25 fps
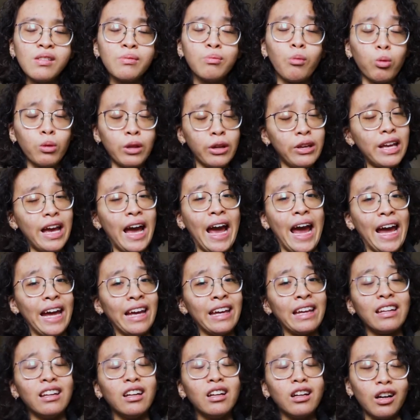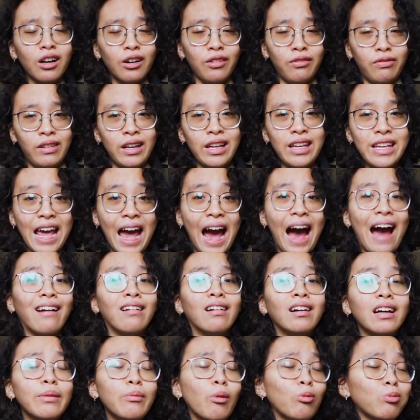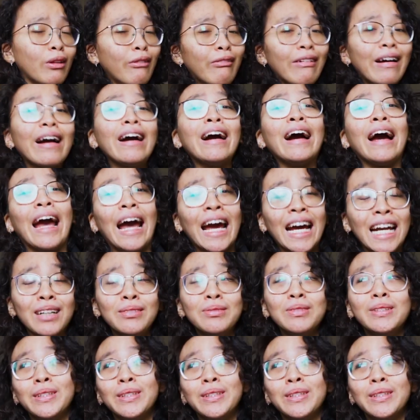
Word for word: mục tiêu dài hạn thì nó cần phải dài hơn cái mục tiêu ngắn hạn, đúng